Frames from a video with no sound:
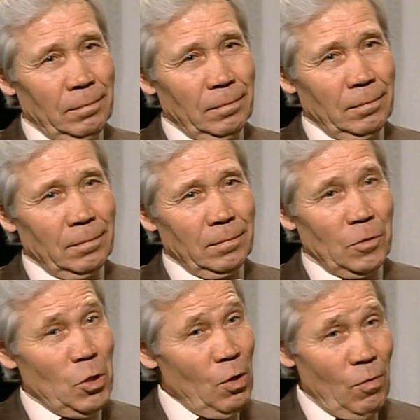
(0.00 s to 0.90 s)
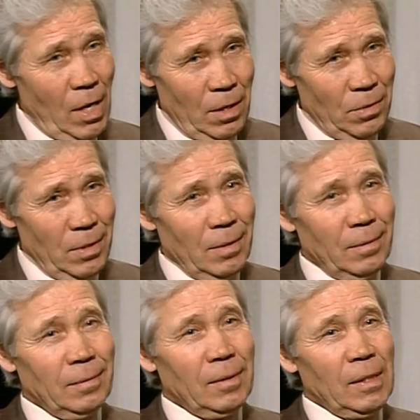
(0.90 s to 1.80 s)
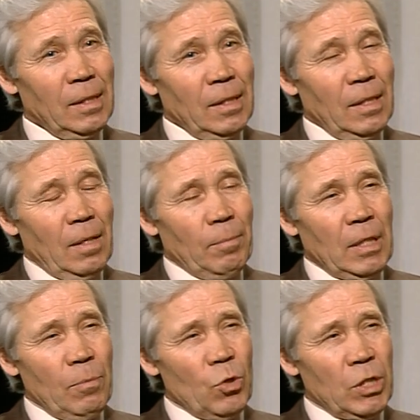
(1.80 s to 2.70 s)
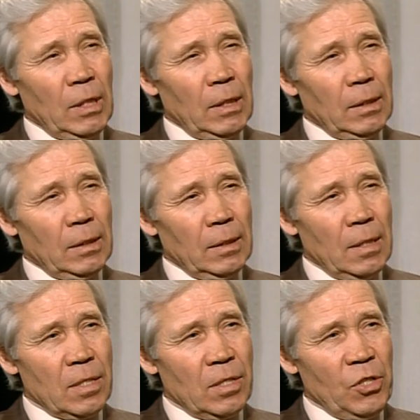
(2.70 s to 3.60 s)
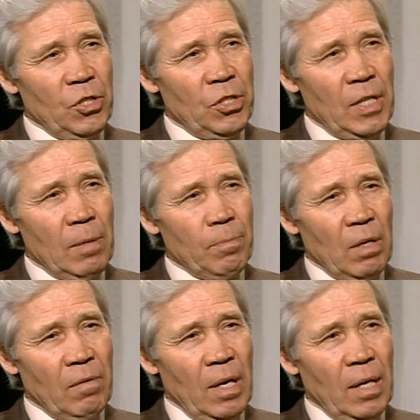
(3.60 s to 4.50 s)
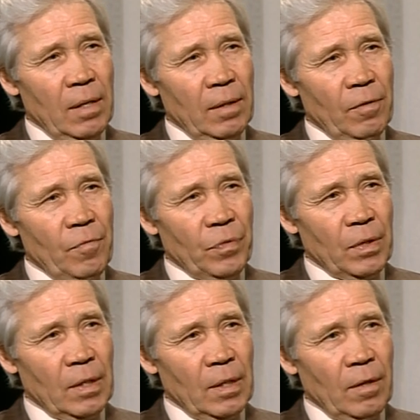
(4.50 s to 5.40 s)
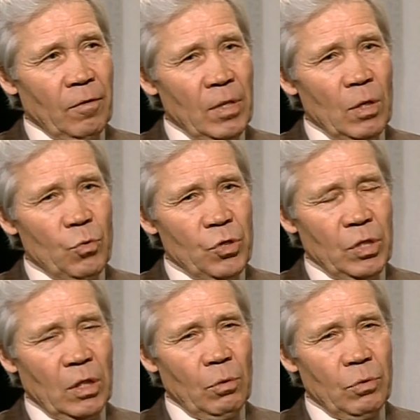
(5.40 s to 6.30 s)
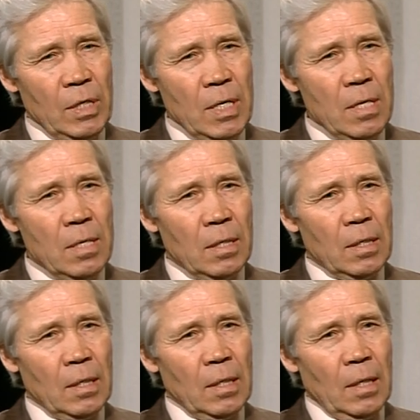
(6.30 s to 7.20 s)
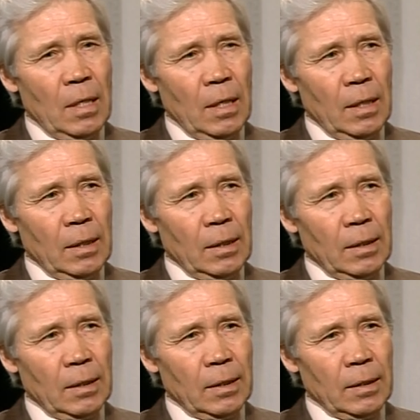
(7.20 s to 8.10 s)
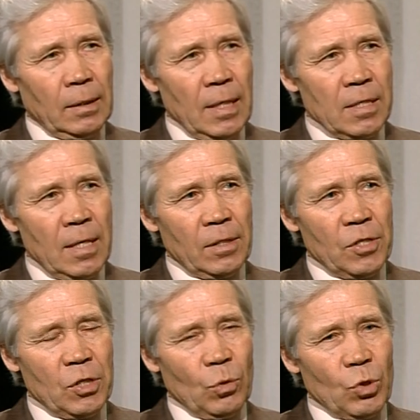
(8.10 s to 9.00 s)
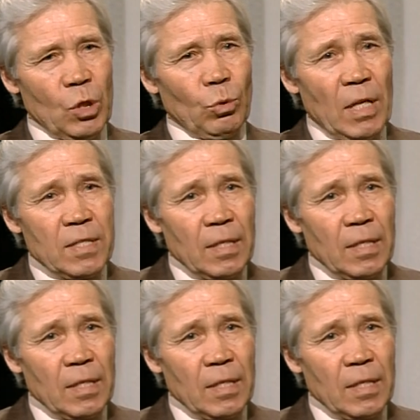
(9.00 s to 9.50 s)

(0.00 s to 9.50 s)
Почему? Не являюсь. Потому что э, защищать права э, э верующих людей – Э, достаточно не уже права, у нас...